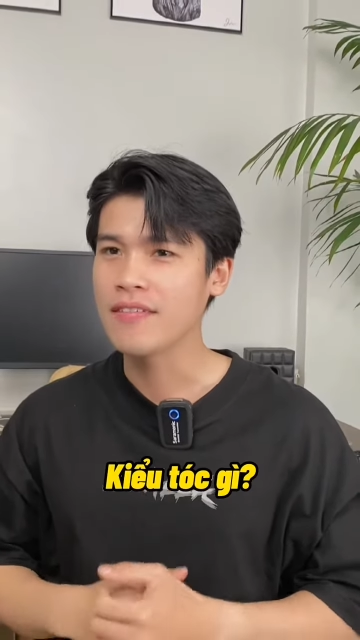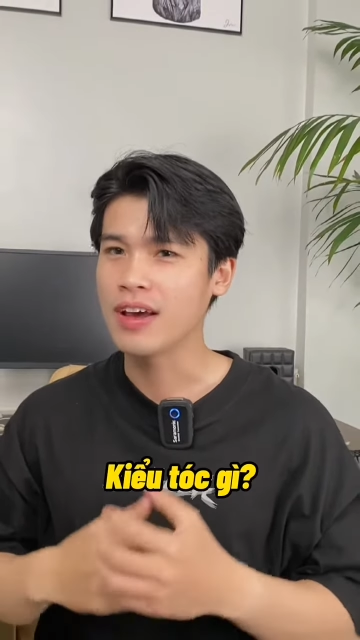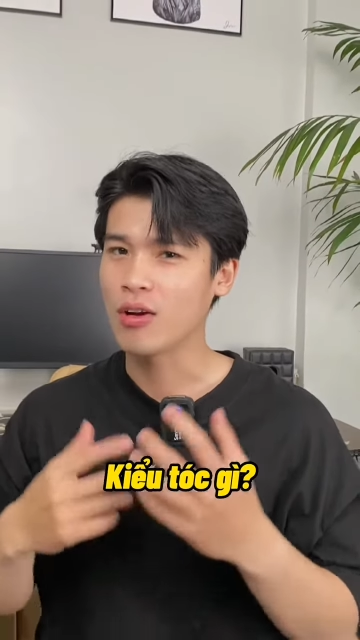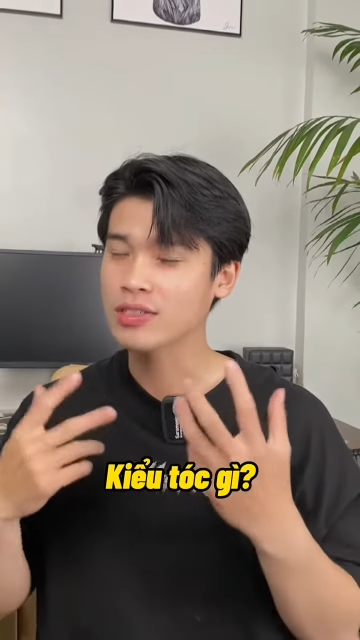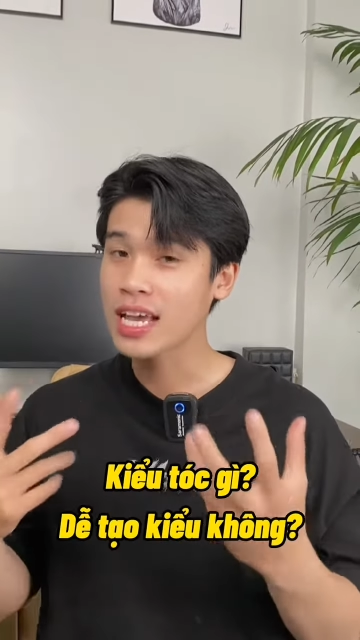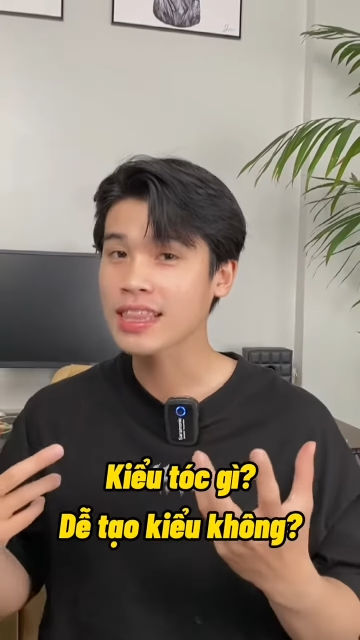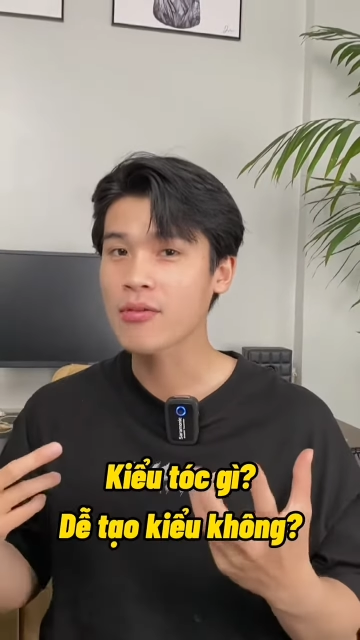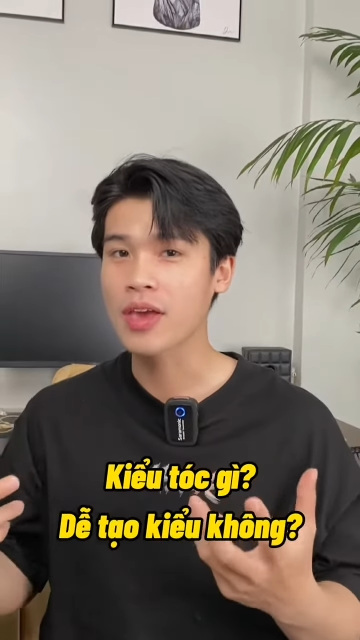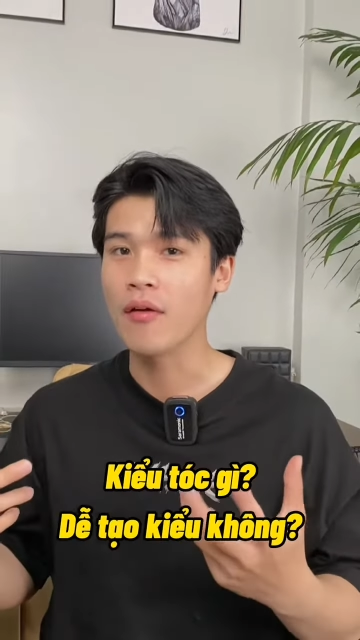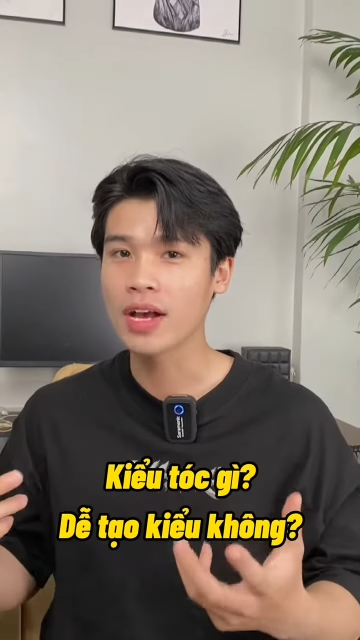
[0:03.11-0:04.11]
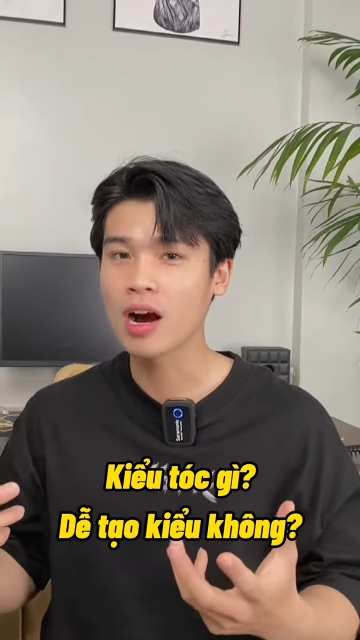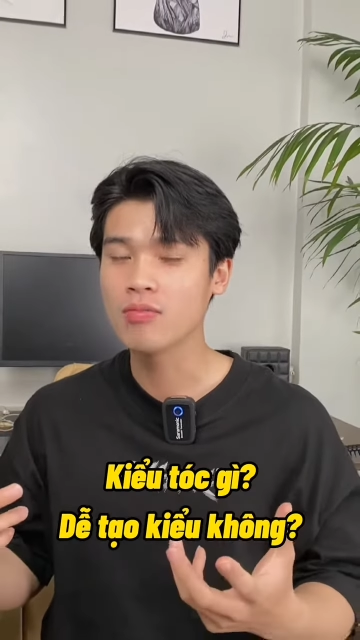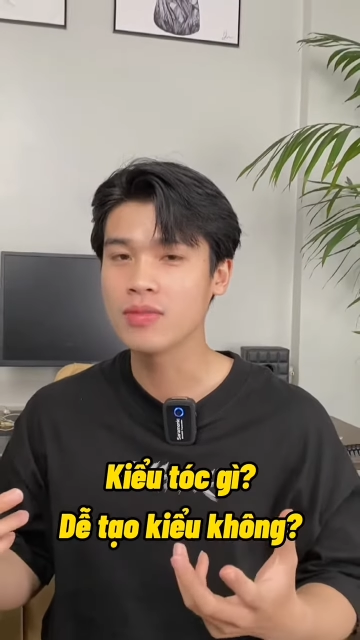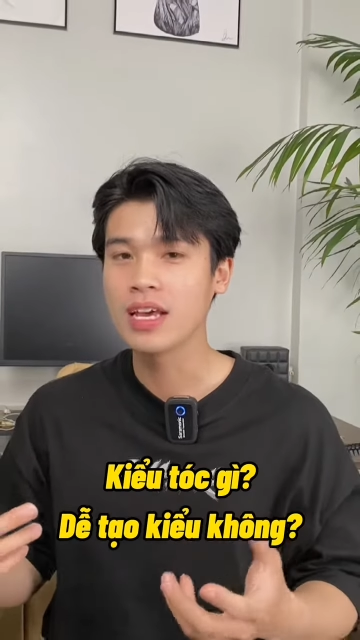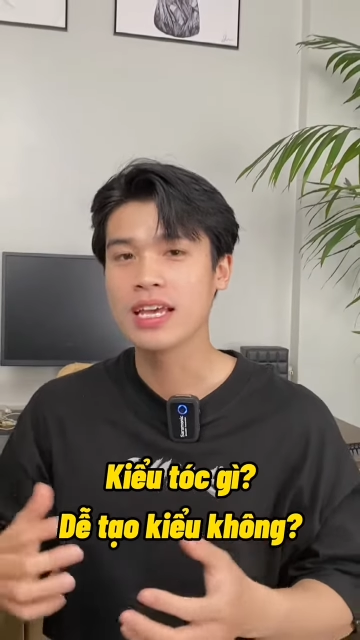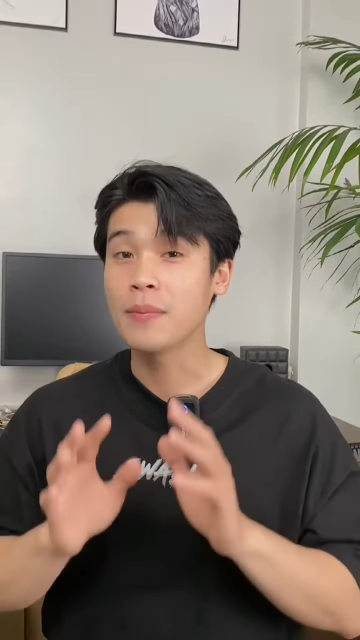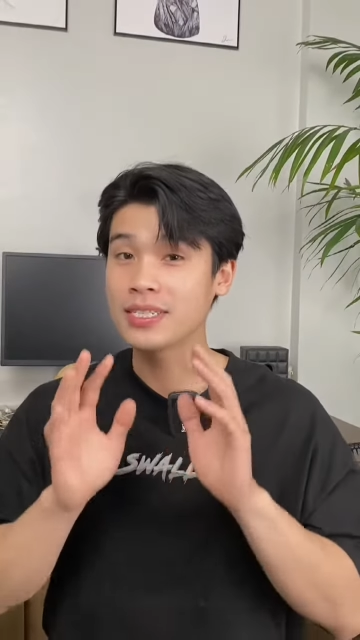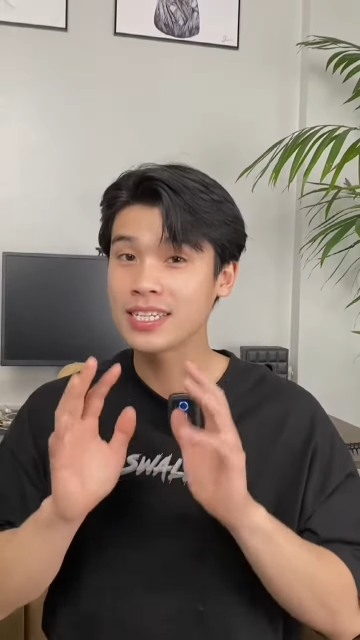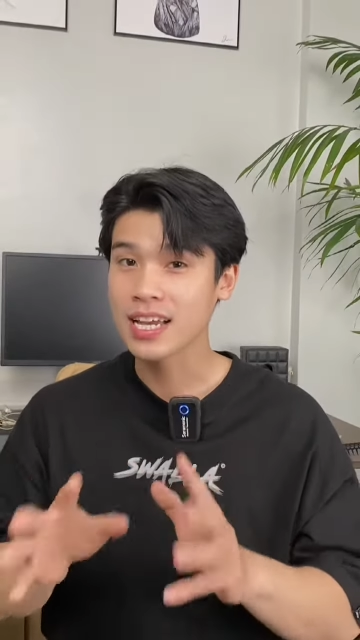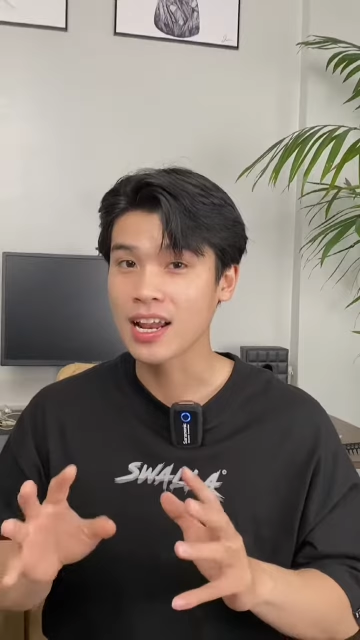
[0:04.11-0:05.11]
và nó có dễ tạo kiểu hay không, và
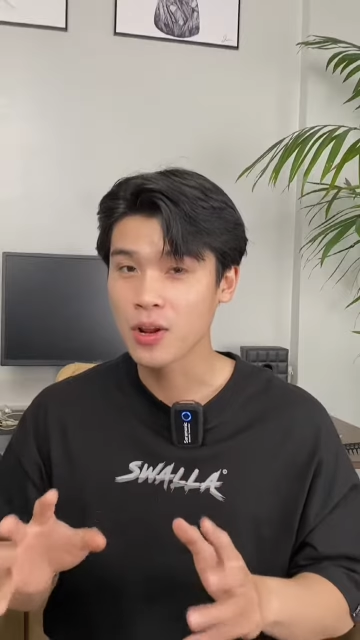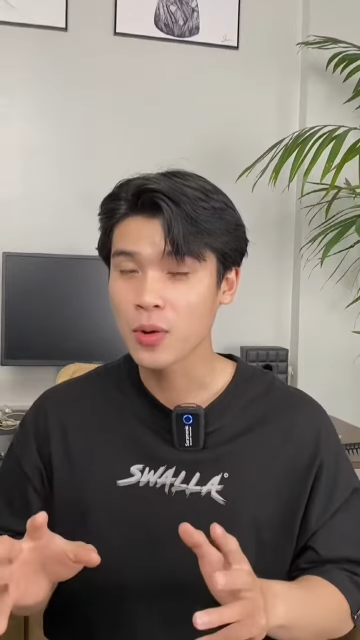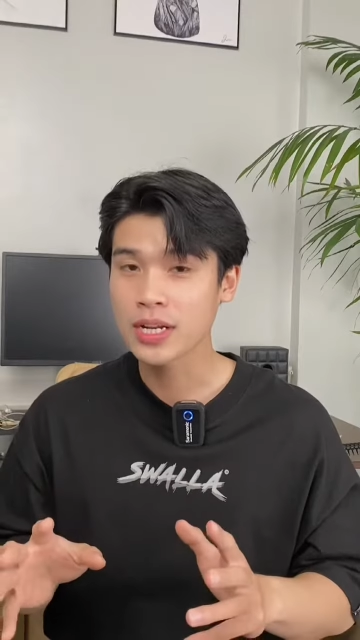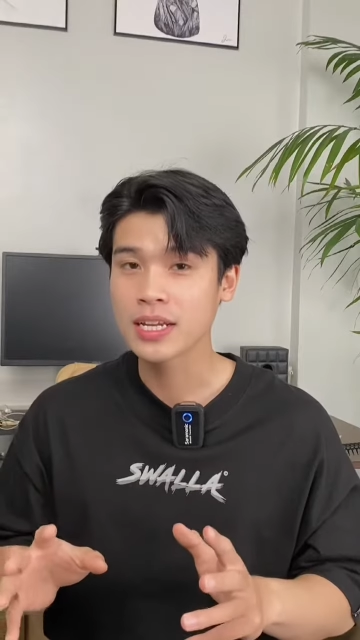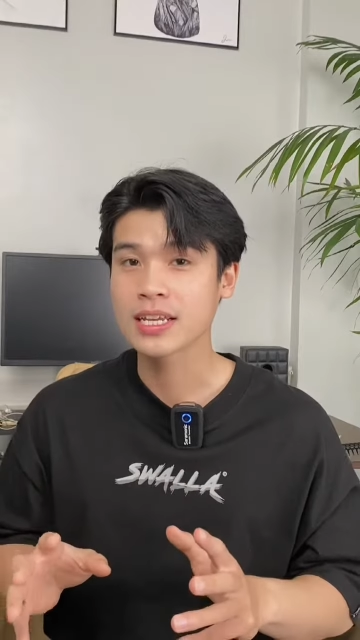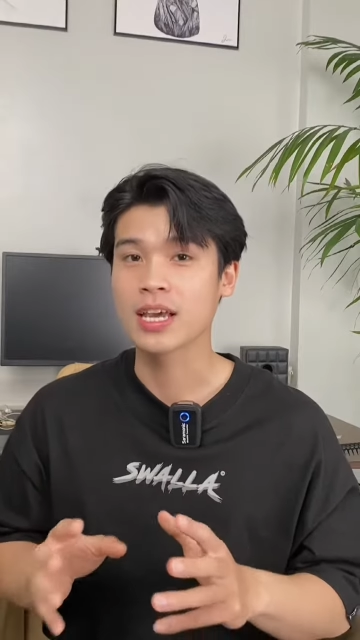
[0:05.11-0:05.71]
mình xin trả lời luôn,